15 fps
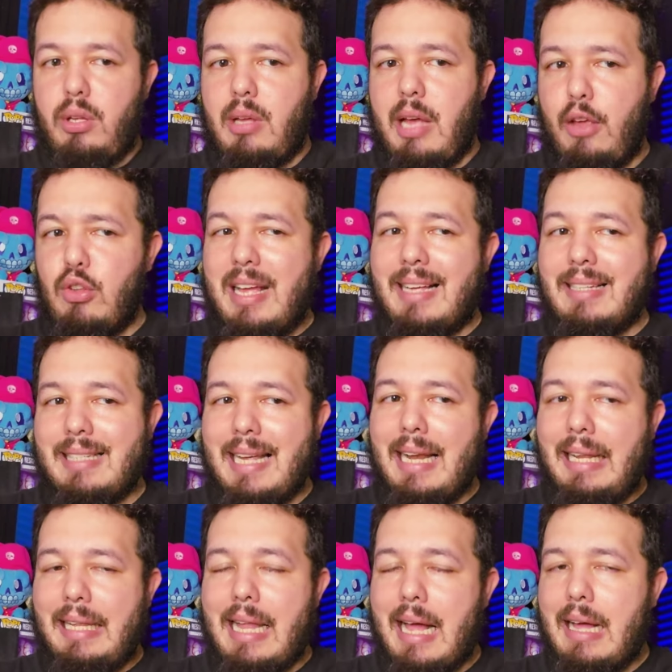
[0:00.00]
y hay una
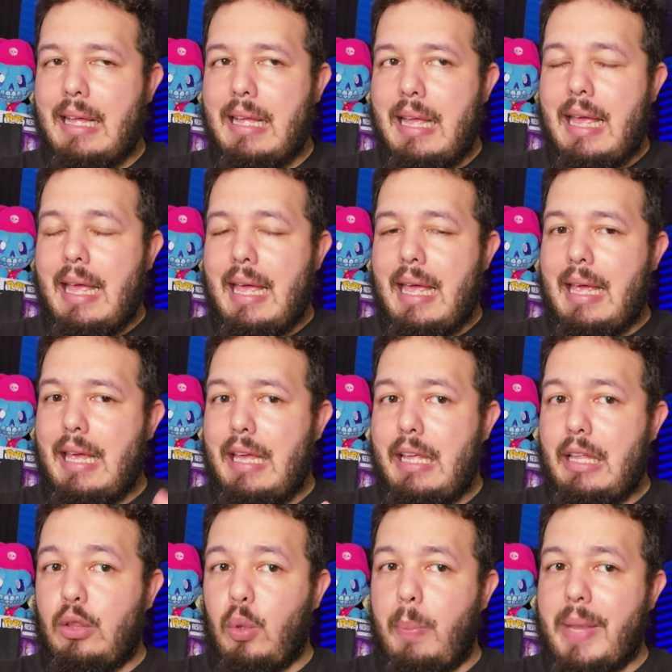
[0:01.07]
celda
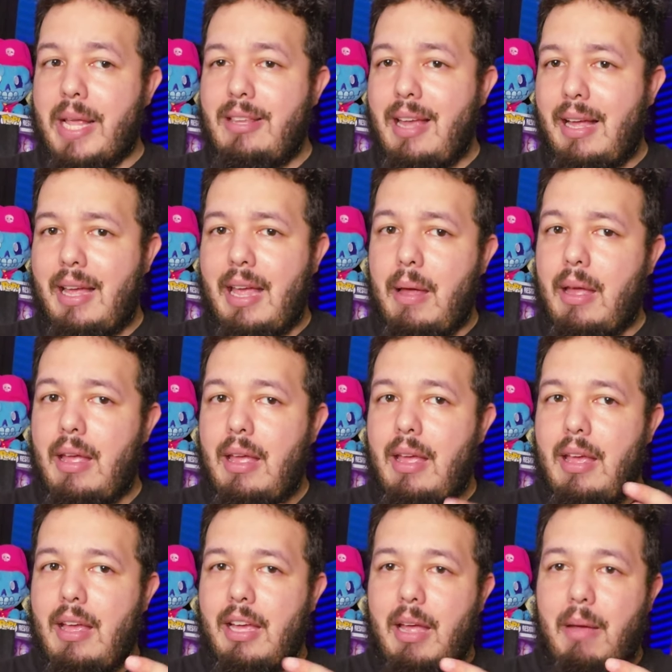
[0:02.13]
y tú piensas que,
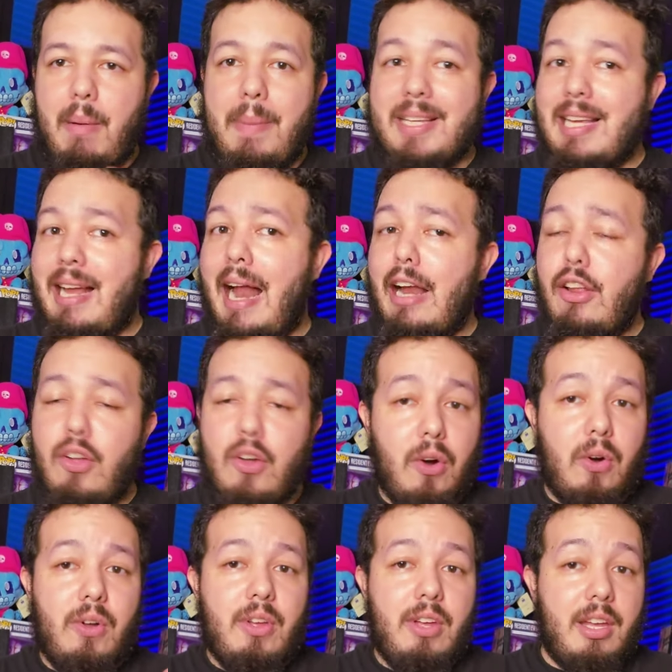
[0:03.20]
va a pasar
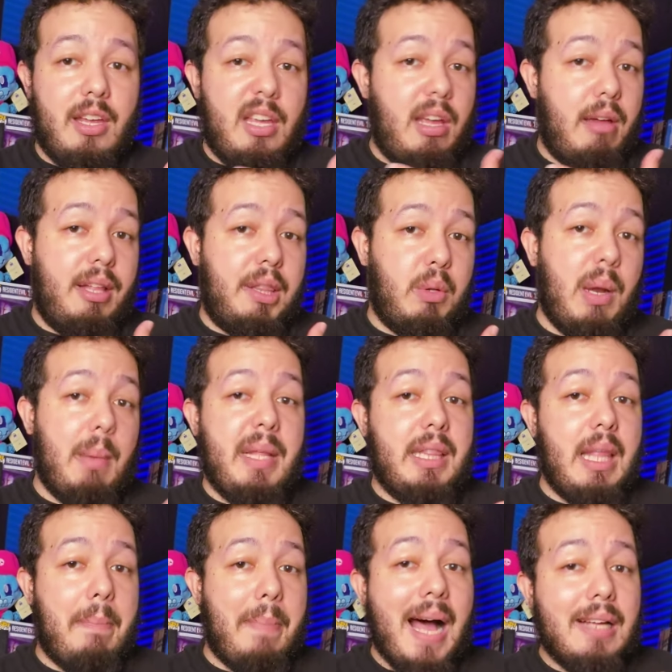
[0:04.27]
algo y
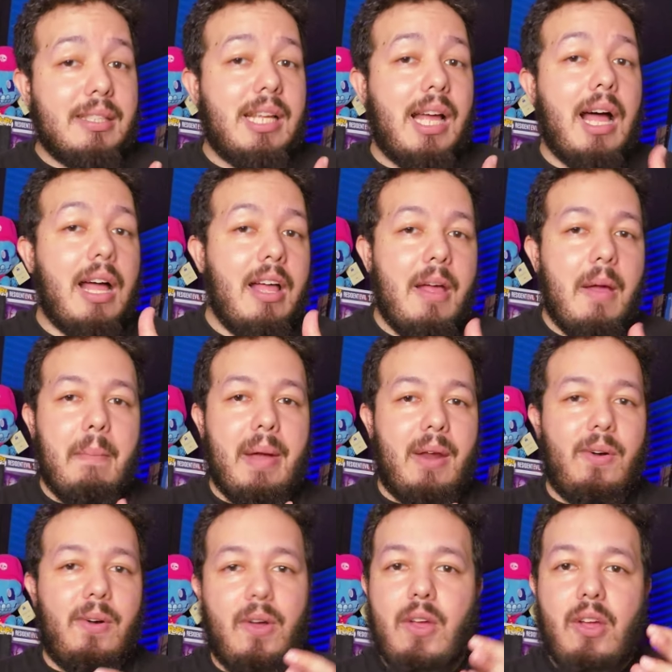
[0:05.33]
eventualmente pasa,
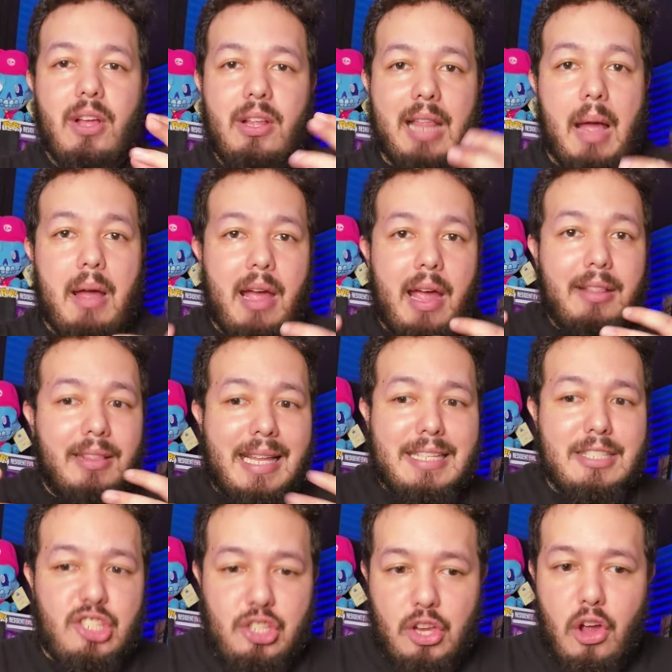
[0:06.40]
pero estás en
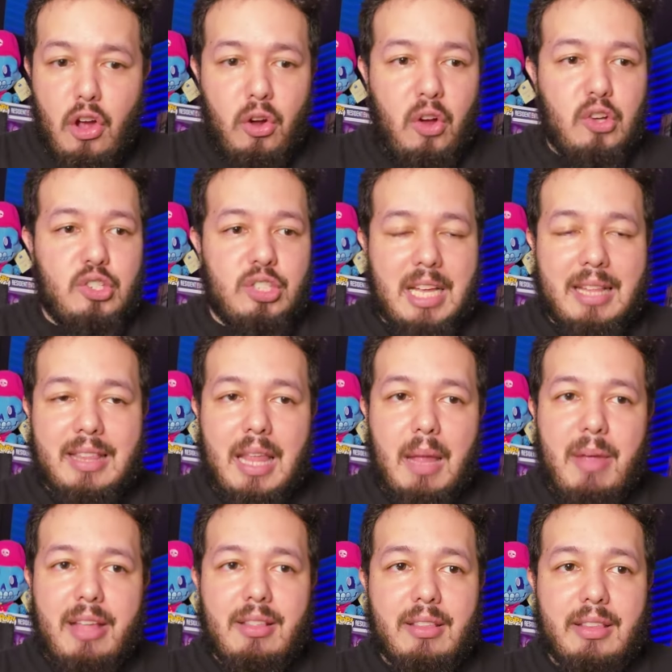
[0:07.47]
tensión
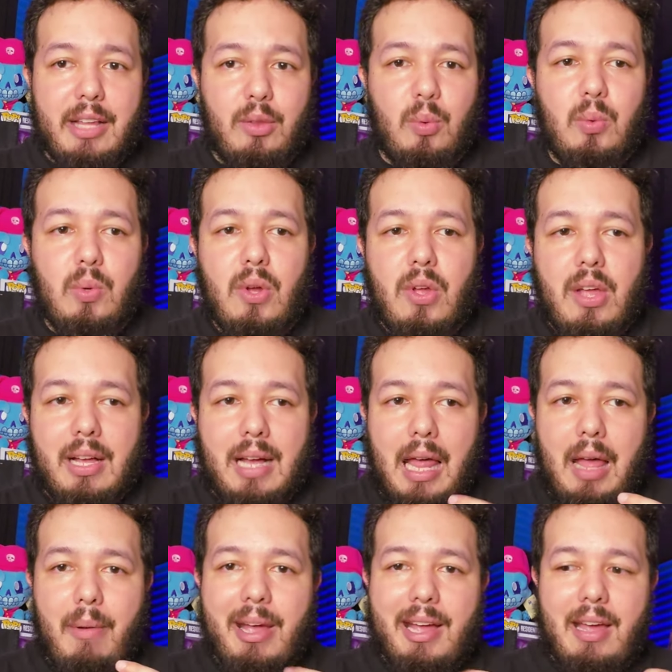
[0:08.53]
constantemente. Tú,
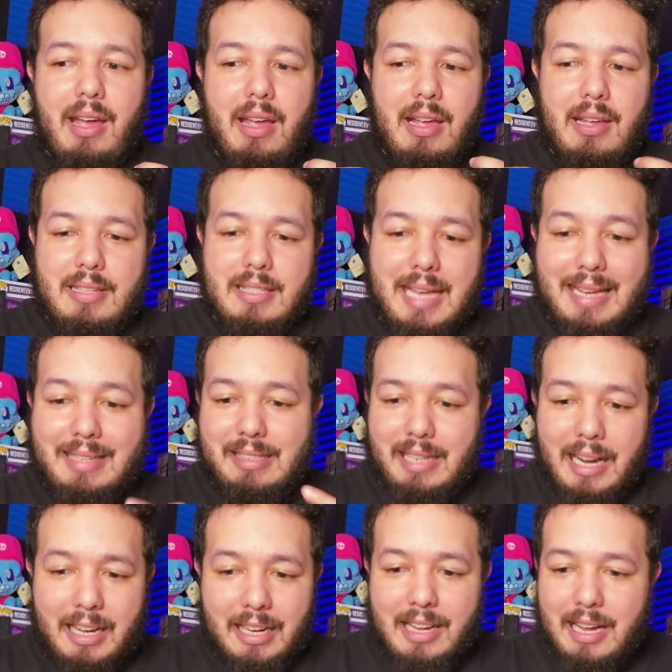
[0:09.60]
cada vez que se
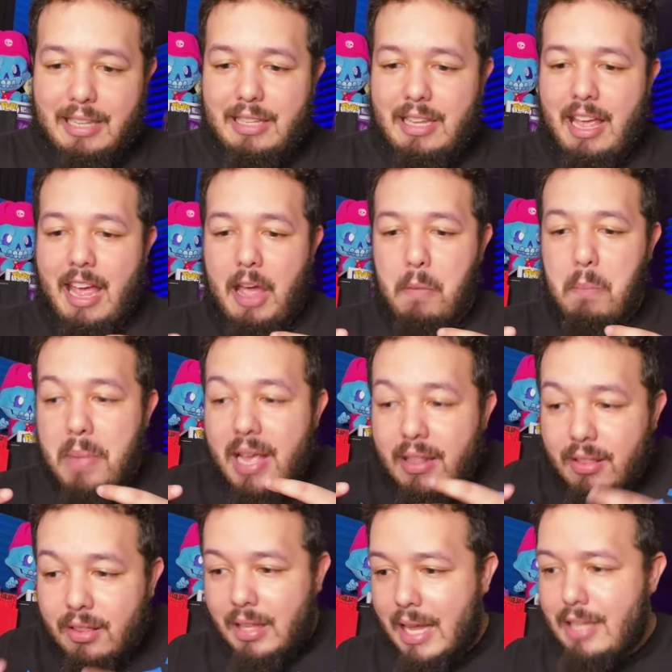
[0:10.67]
acercan, es
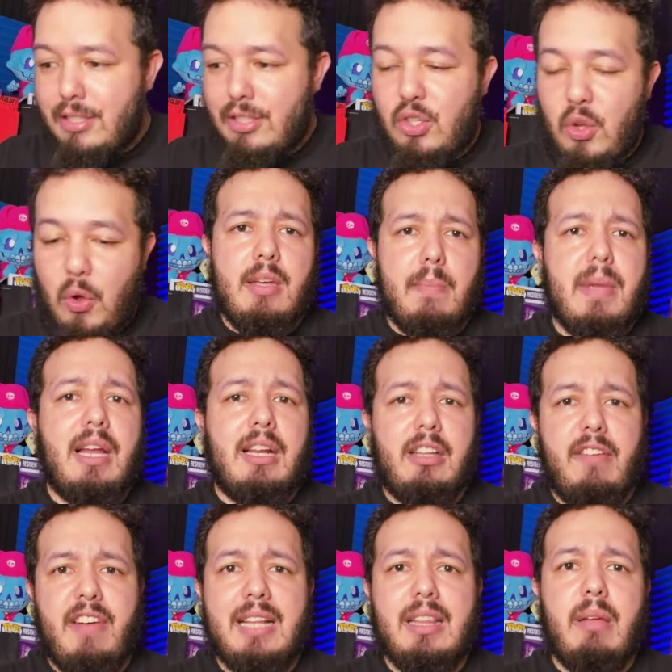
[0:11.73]
bien tenso y bien
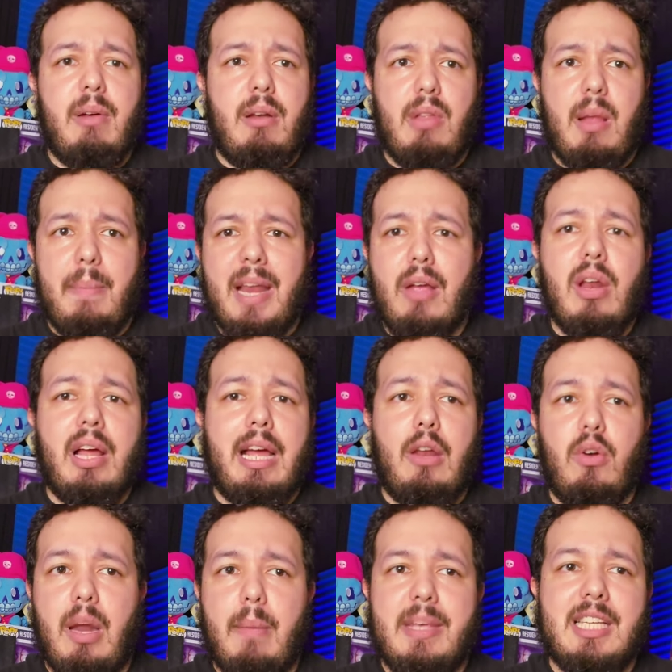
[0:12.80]
gratificante ver una película que
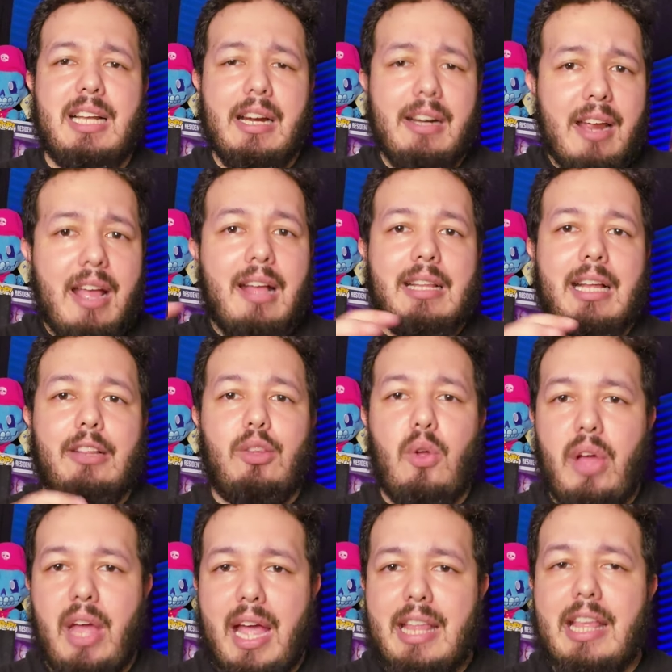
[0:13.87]
logra mezclar
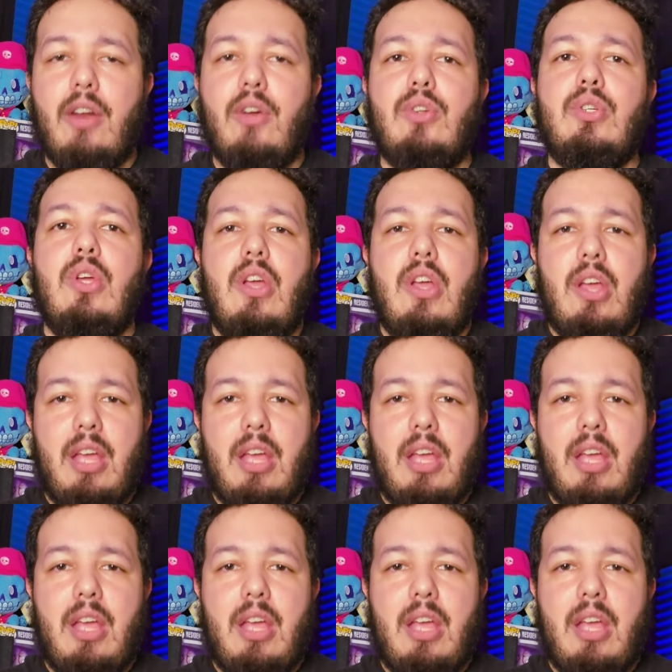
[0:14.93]
tantos géneros